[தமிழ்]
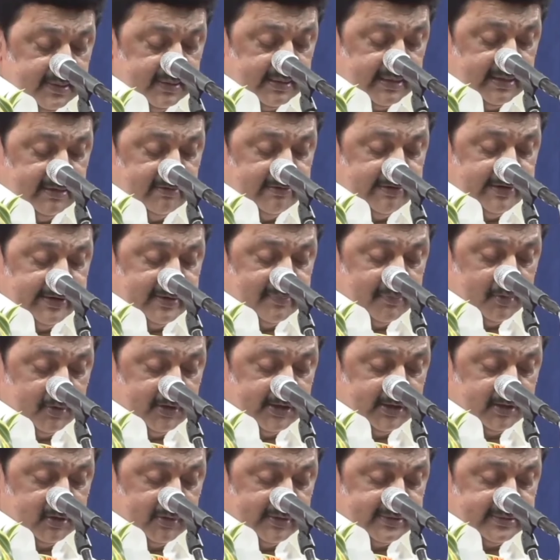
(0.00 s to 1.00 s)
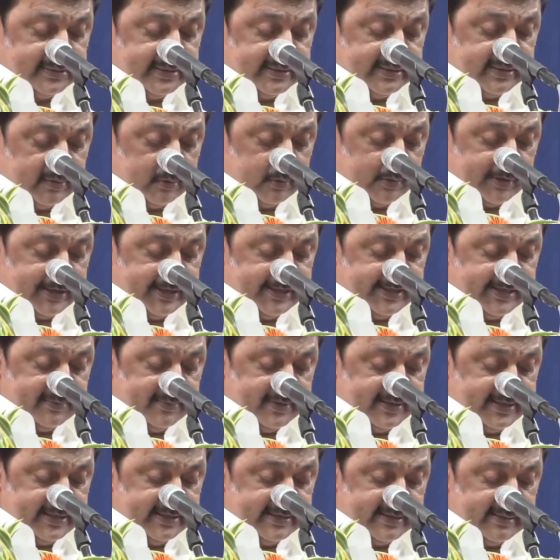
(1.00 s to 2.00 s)
கல்வியோட முக்கியத்துவத்தை குறைக்கிற
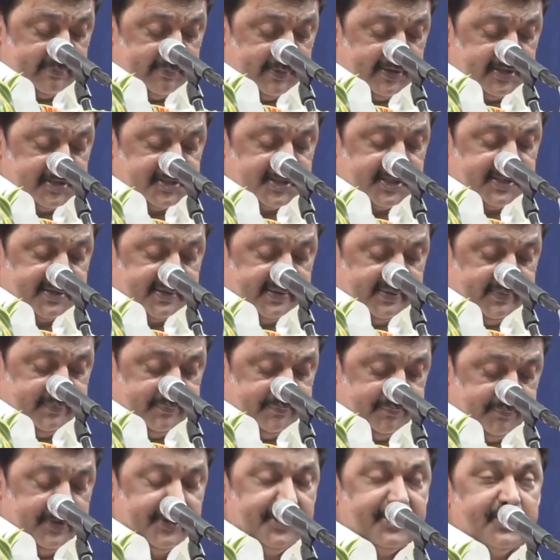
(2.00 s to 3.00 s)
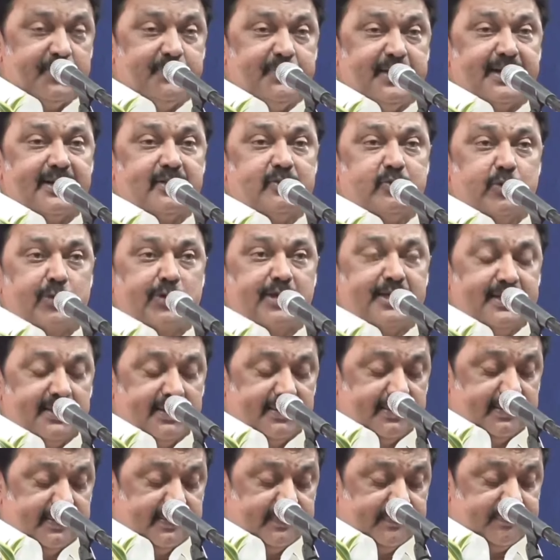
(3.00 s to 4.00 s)
மாதிரியான பேச்சுக்கள் மீண்டும் எழ தொடங்கி
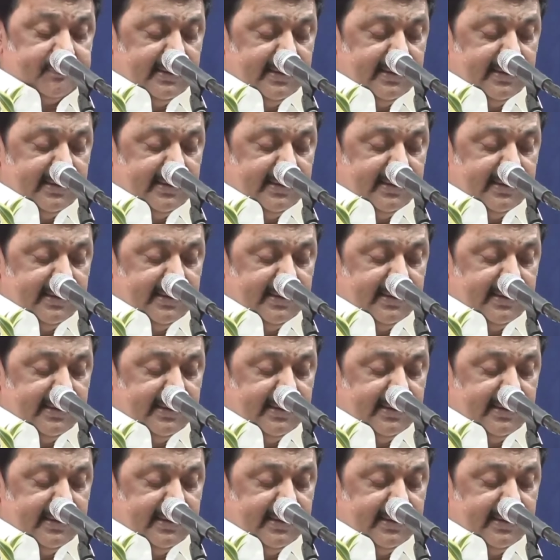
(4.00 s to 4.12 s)
இருக்கு